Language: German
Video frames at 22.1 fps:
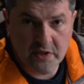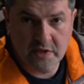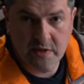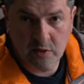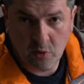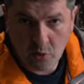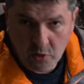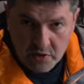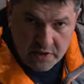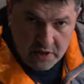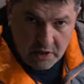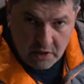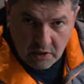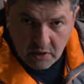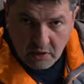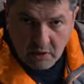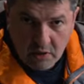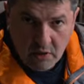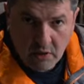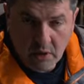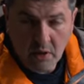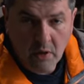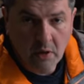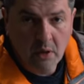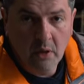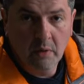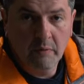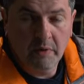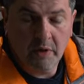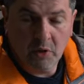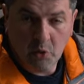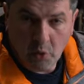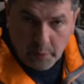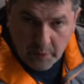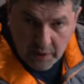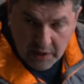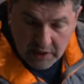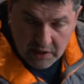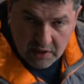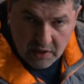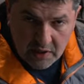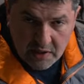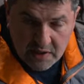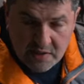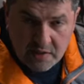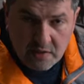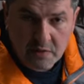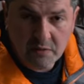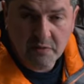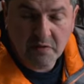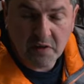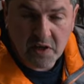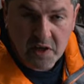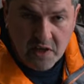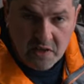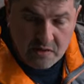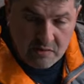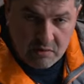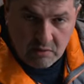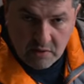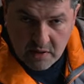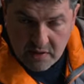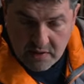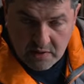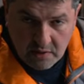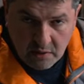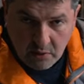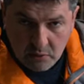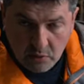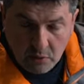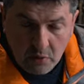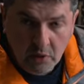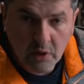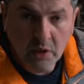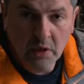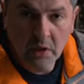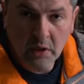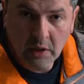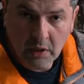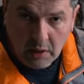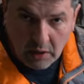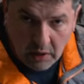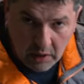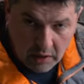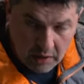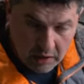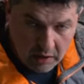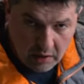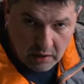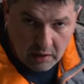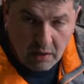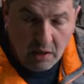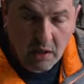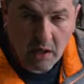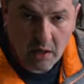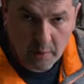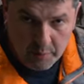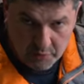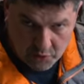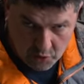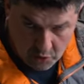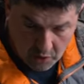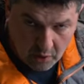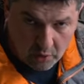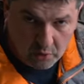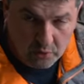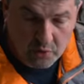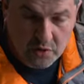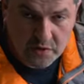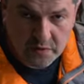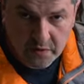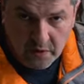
ist lose. Wenn du Pech hast, verlierst du das Auto. Ich habe schon Autos